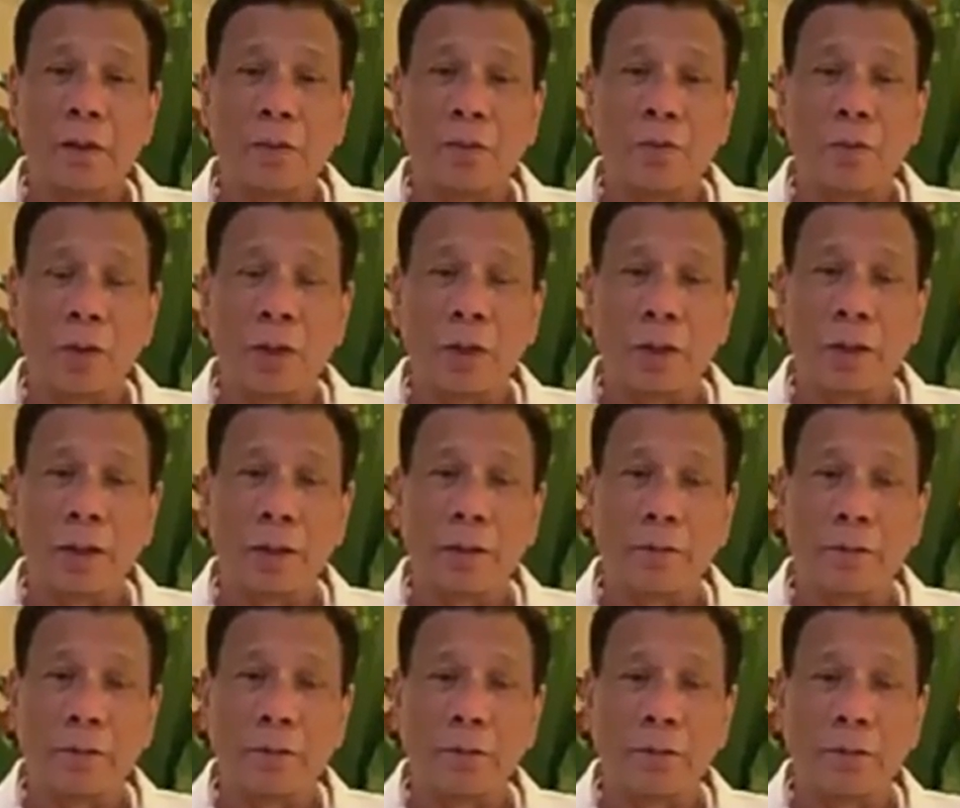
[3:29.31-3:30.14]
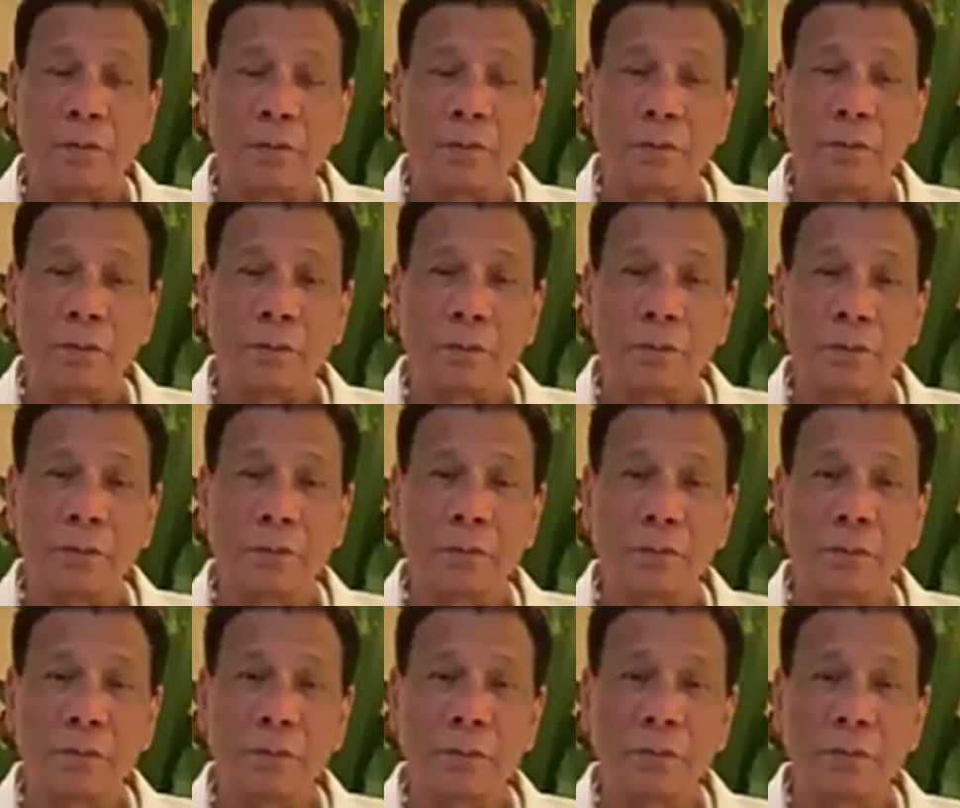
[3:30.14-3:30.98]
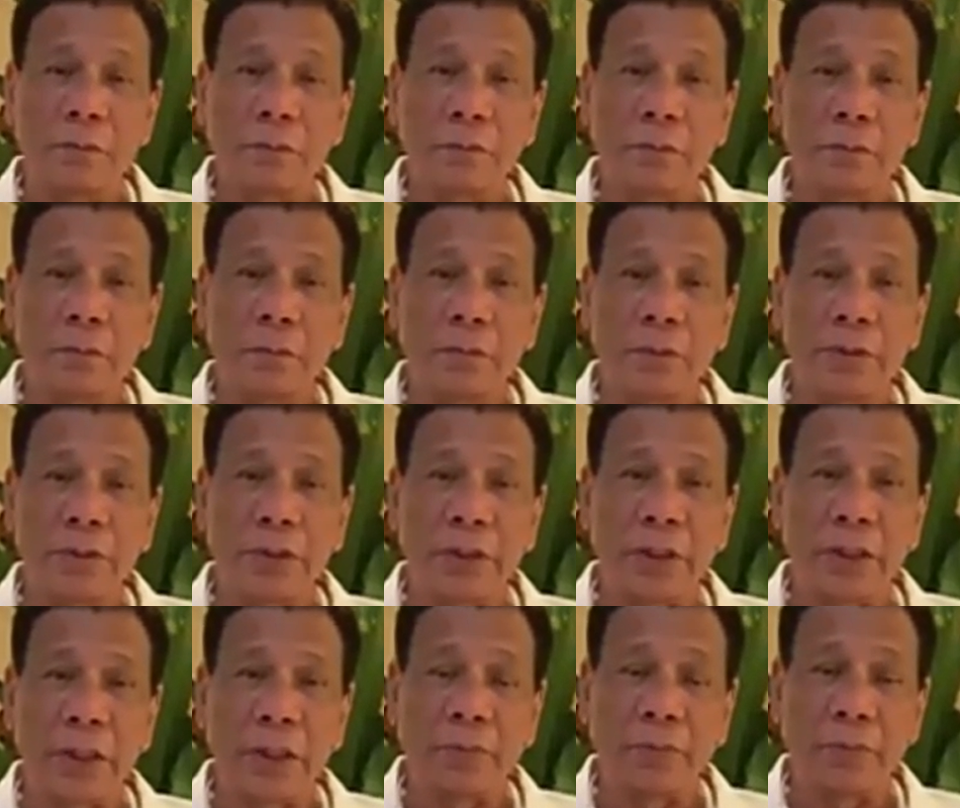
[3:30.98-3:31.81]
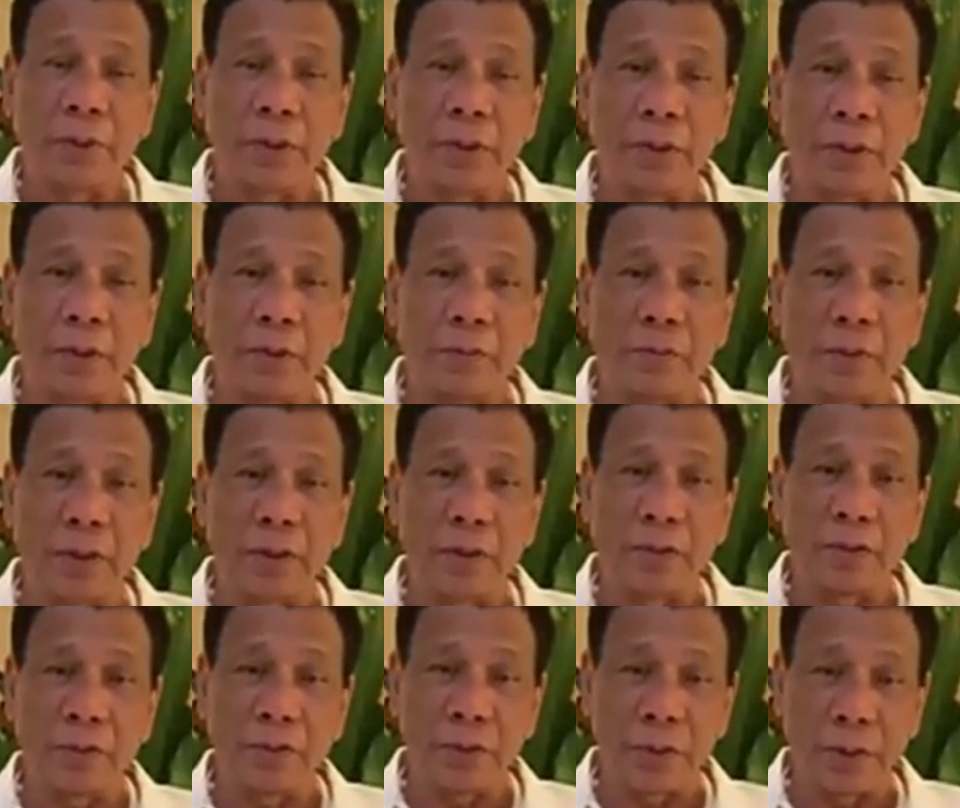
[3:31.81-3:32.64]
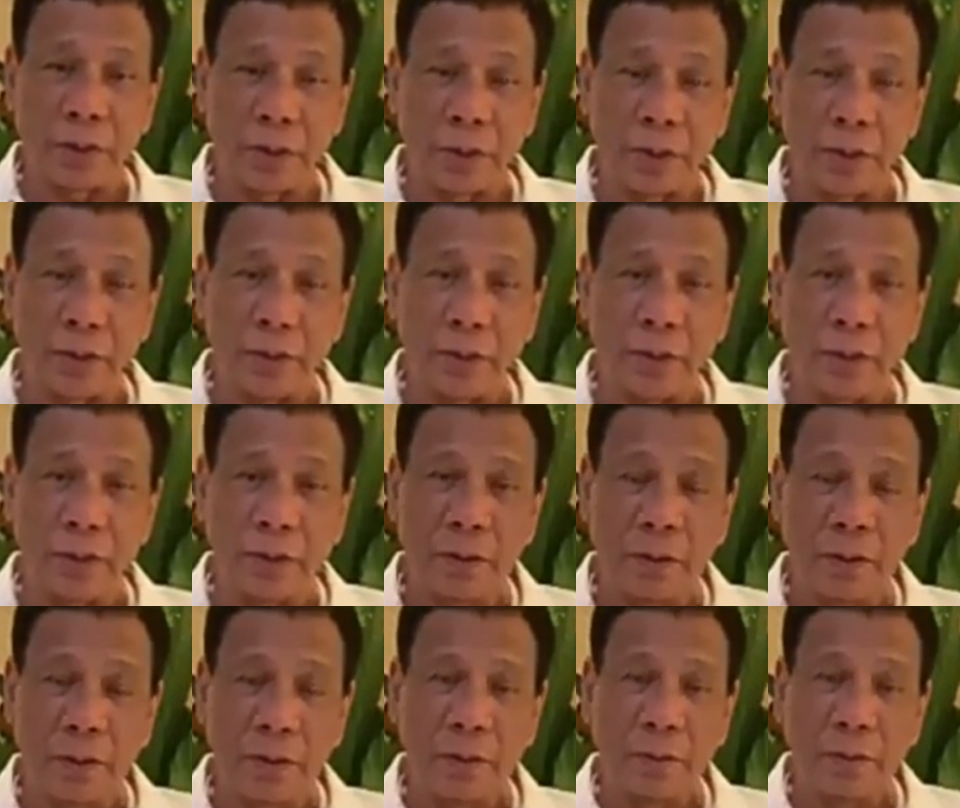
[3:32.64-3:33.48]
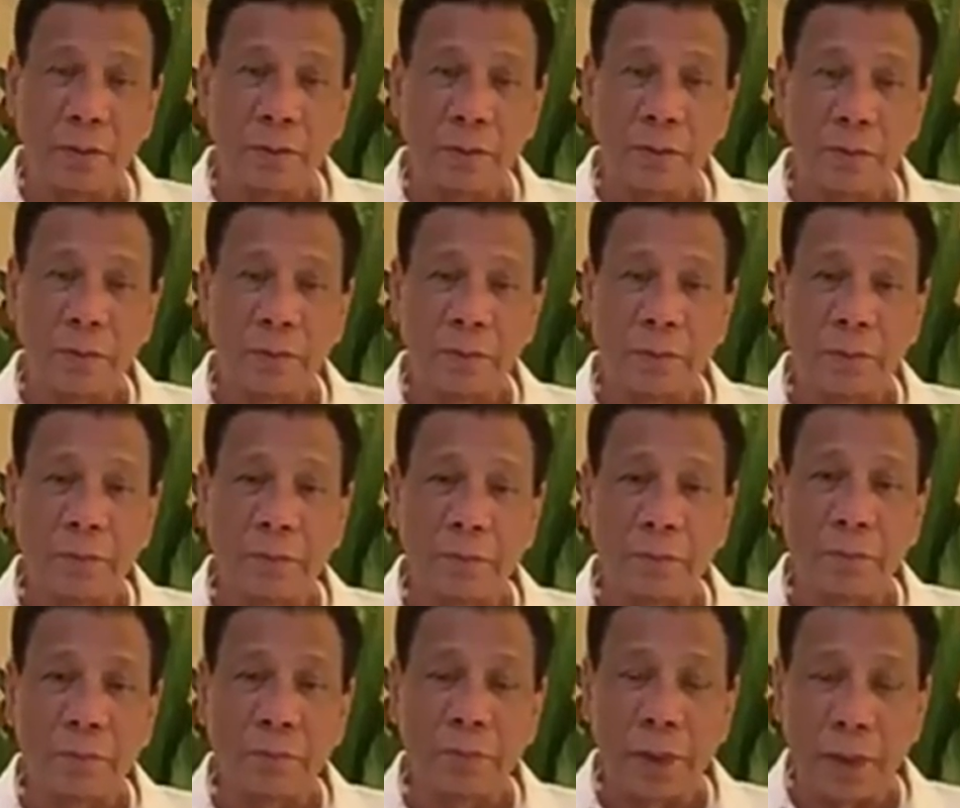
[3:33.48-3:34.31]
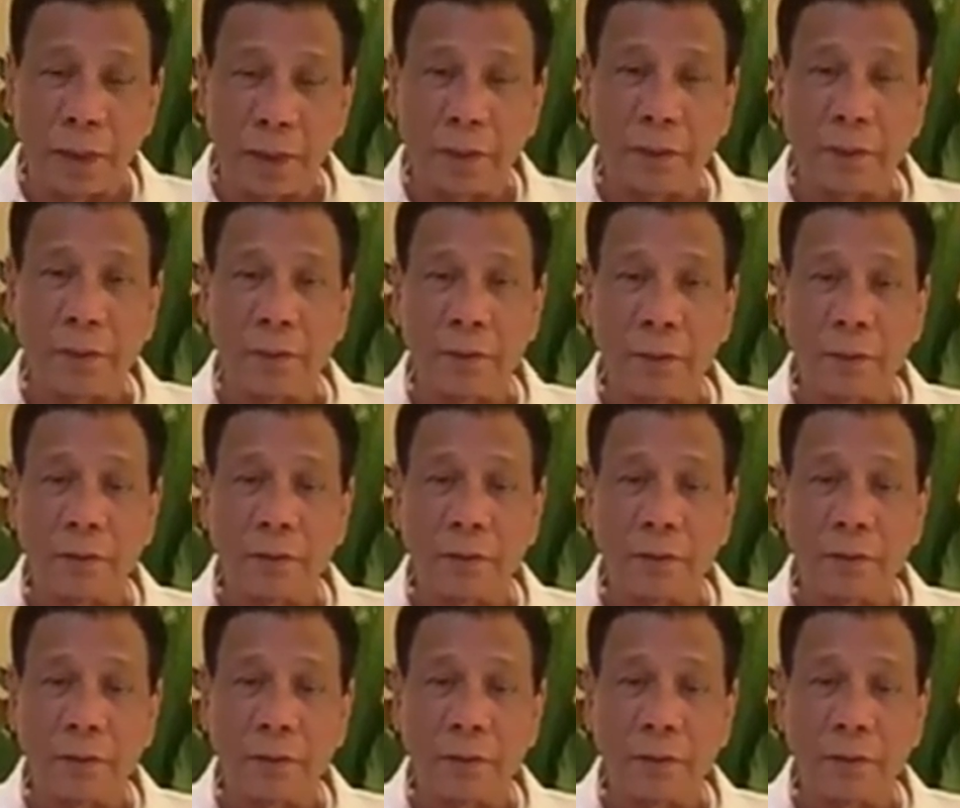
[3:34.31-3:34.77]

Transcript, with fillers: wala akong sinabit na mayo dyan. But,